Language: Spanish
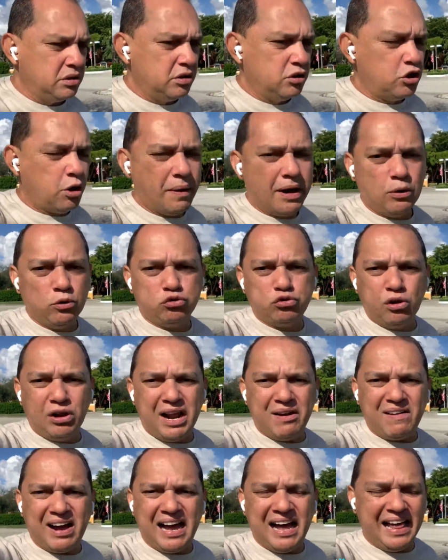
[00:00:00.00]
No me gustó
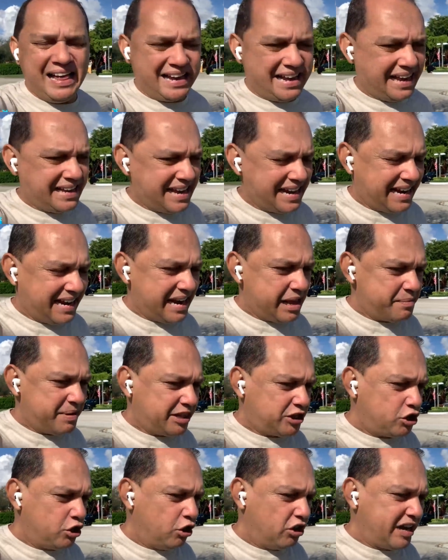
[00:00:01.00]
la bajada de caña que le
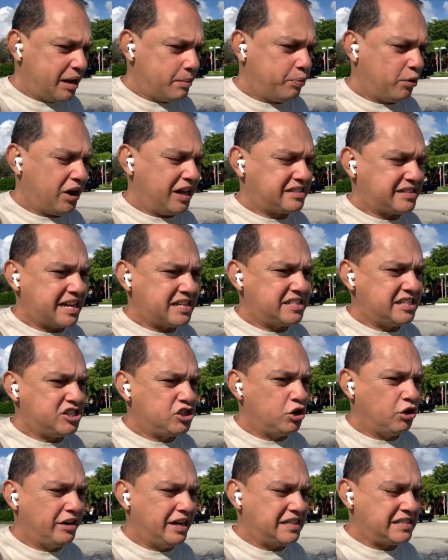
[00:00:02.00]
metió que por las
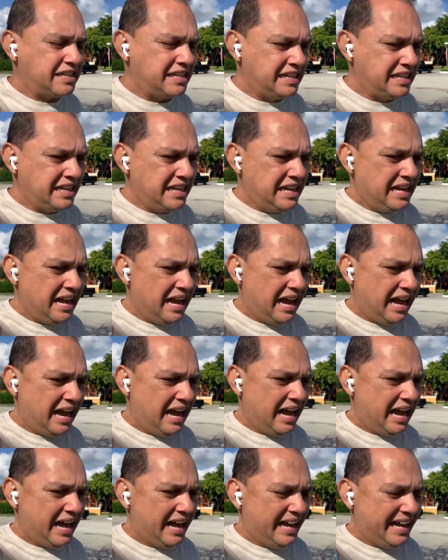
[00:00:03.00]
transiciones
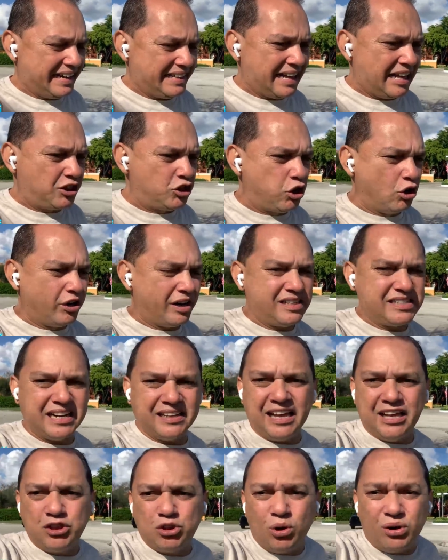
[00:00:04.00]
a Hernán Torres.
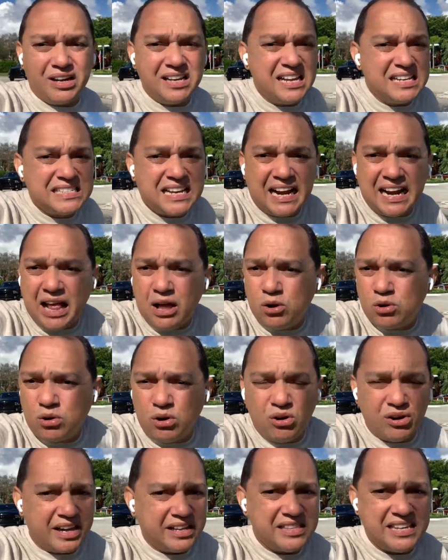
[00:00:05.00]
Hernán Torres es ganador
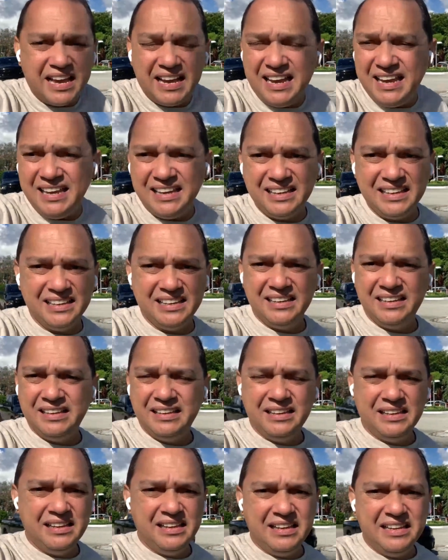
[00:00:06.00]
con lo que tiene.
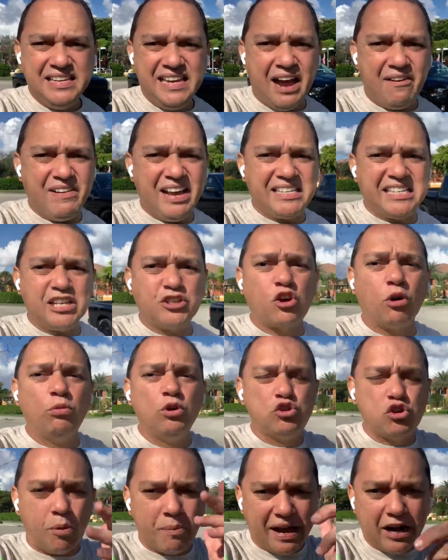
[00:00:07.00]
Y a veces con
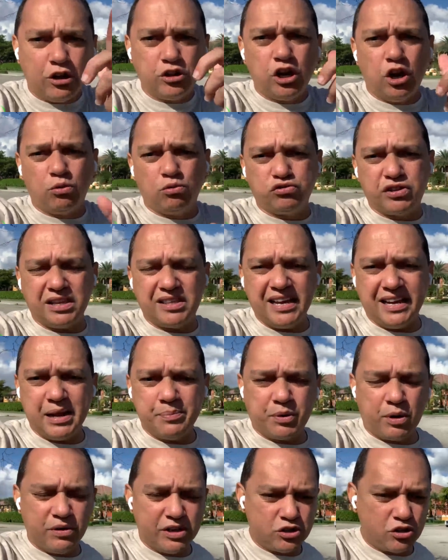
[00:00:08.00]
mucho menos de lo que usted tiene,
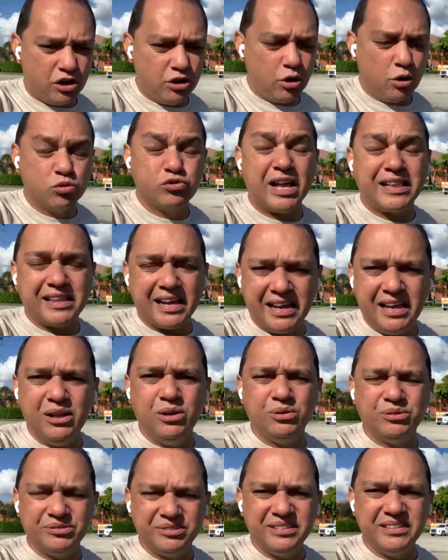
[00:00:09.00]
profesor, y lo que usted ha
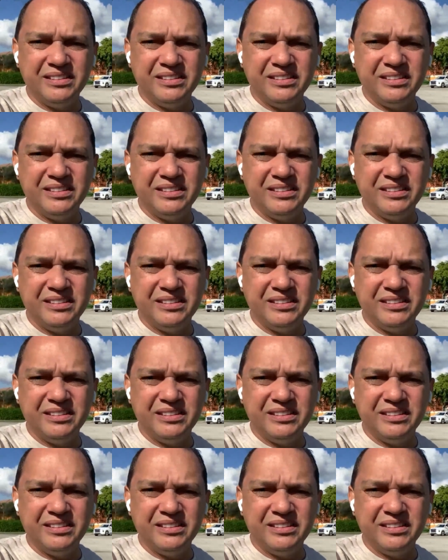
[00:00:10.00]
tenido.